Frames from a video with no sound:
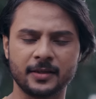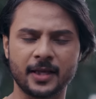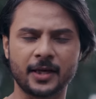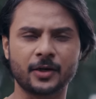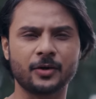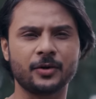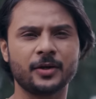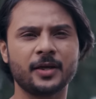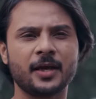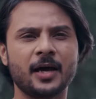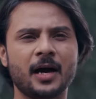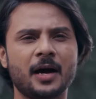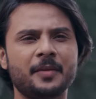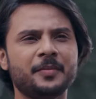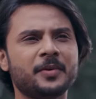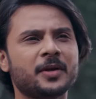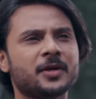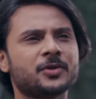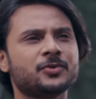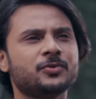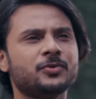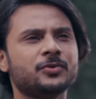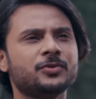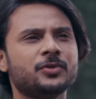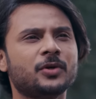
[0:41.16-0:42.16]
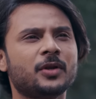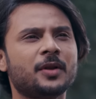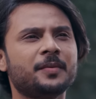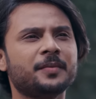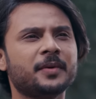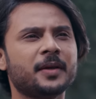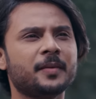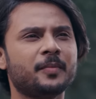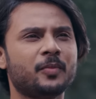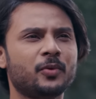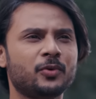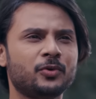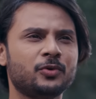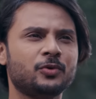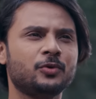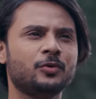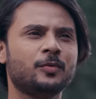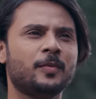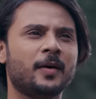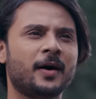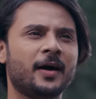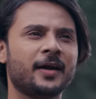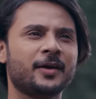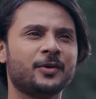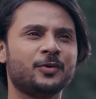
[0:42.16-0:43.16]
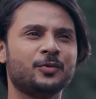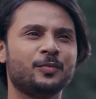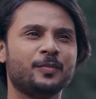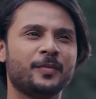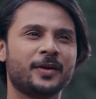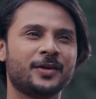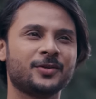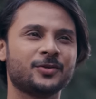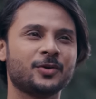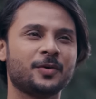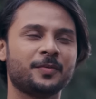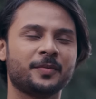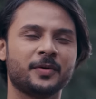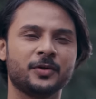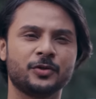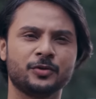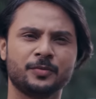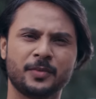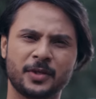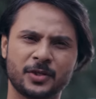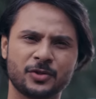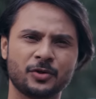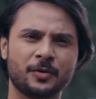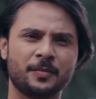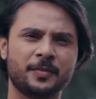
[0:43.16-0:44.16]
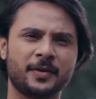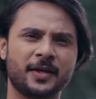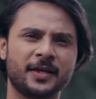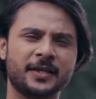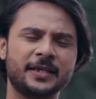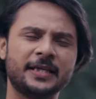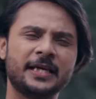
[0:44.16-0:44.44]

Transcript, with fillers: দেখো হে আমি আর সূর্য হলাম গিয়ে বন্ধু ভাই রুমমেট সবকিছু মানে সবটাই